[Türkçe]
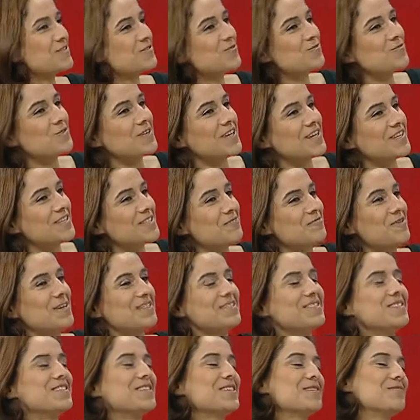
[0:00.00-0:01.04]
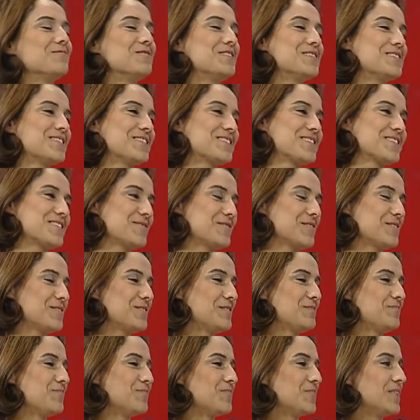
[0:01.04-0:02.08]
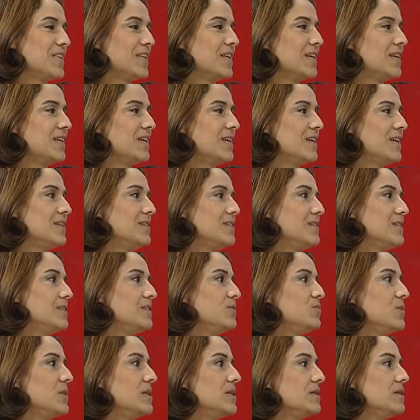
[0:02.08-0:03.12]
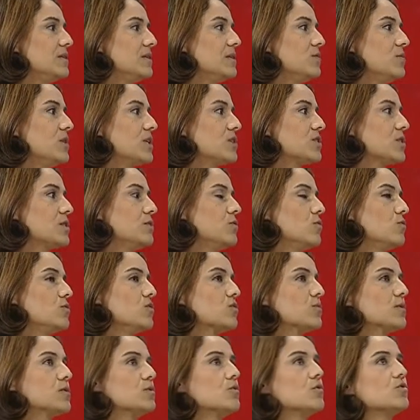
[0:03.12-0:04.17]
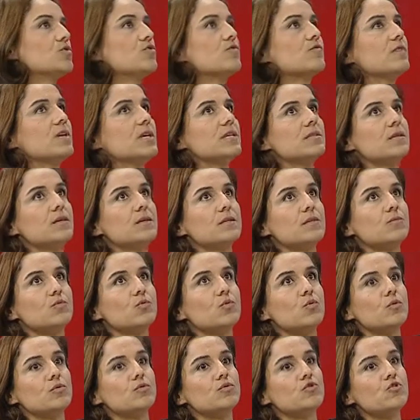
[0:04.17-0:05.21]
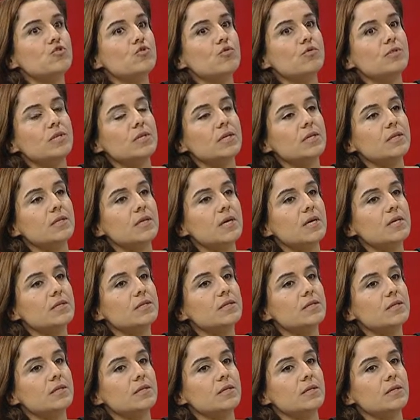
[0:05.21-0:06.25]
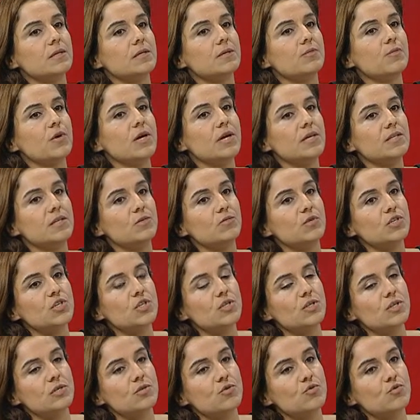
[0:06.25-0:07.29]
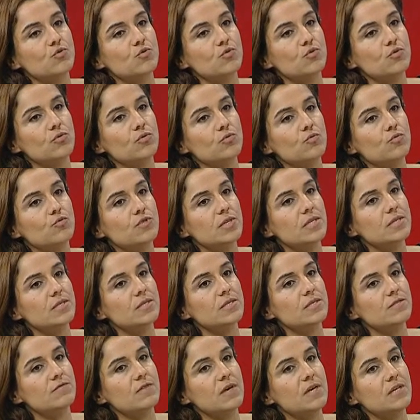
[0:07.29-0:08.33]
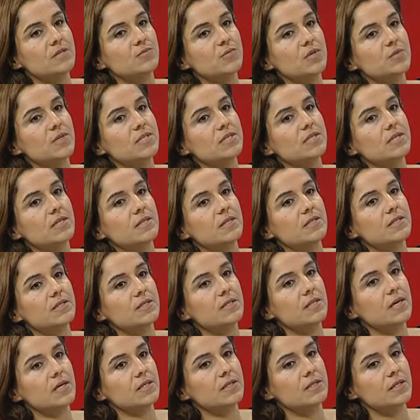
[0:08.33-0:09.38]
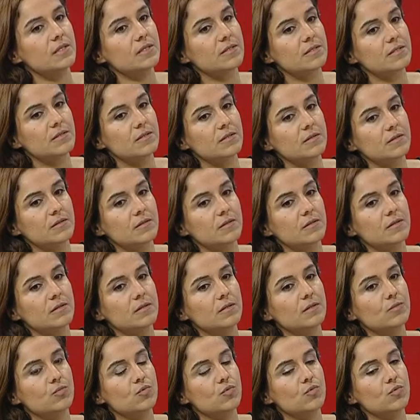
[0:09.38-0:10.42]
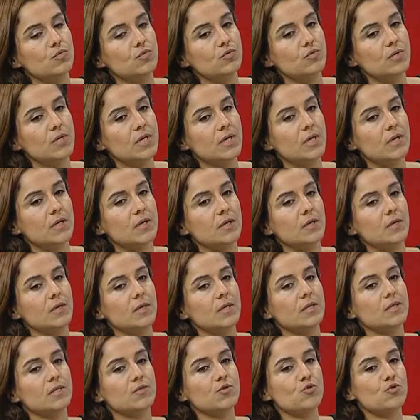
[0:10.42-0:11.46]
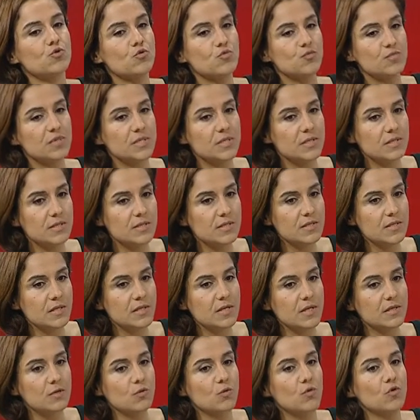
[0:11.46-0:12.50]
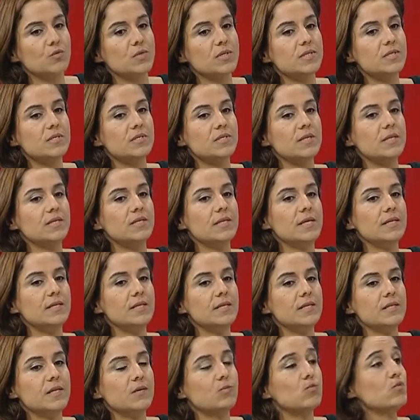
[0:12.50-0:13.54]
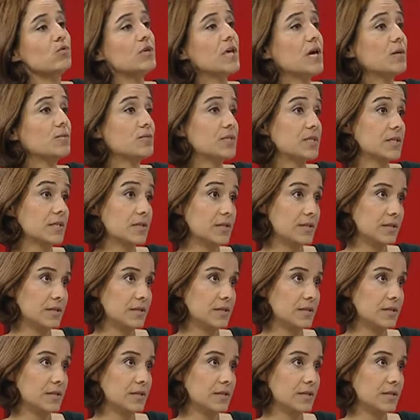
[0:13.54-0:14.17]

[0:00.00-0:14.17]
kahramanı diyebiliriz. Evet. Dikili Belediye Başkanı Osman Özgüven de hani bu 13 tona kadar e, hane başına suyu ücretsiz verme meselesini anlattı. E, bunun hani suyun bir insan hakkı olması nedeniyle bunu yaptıklarını